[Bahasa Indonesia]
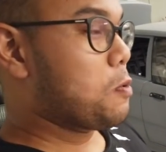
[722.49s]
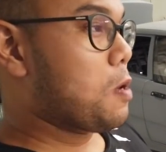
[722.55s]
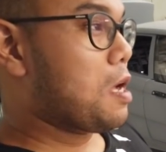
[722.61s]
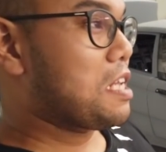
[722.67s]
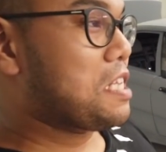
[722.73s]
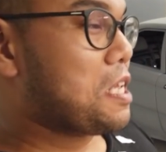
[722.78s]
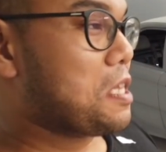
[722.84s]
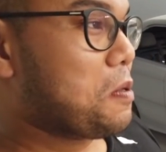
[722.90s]

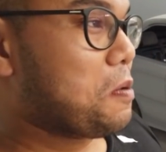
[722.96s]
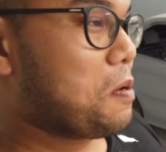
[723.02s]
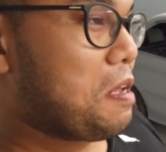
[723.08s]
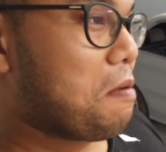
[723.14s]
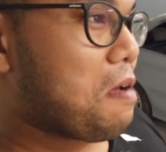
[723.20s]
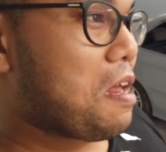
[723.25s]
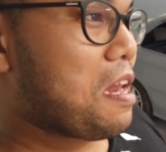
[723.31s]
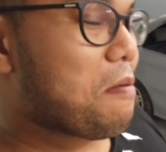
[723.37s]
15.
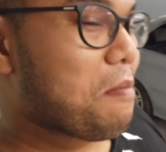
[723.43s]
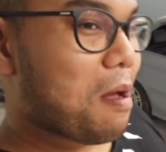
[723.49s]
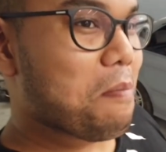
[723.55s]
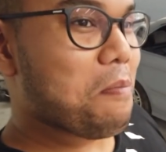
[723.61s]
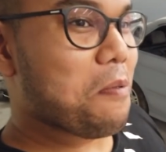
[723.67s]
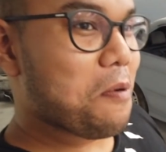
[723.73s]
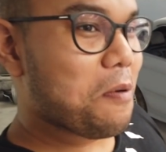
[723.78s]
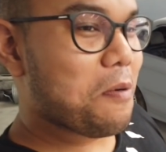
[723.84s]
215
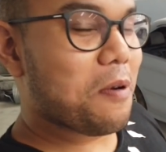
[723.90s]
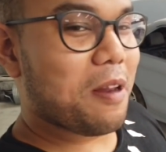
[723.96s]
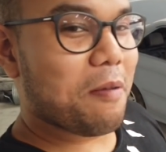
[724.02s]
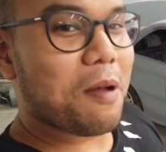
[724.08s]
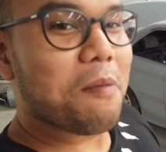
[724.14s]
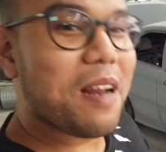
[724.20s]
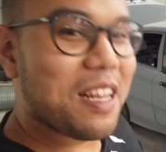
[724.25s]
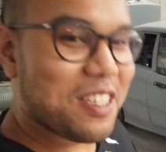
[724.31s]

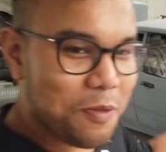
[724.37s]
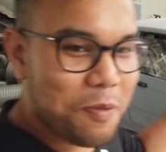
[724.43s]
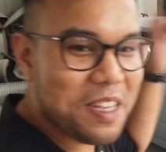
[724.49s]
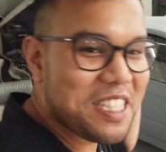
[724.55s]
15.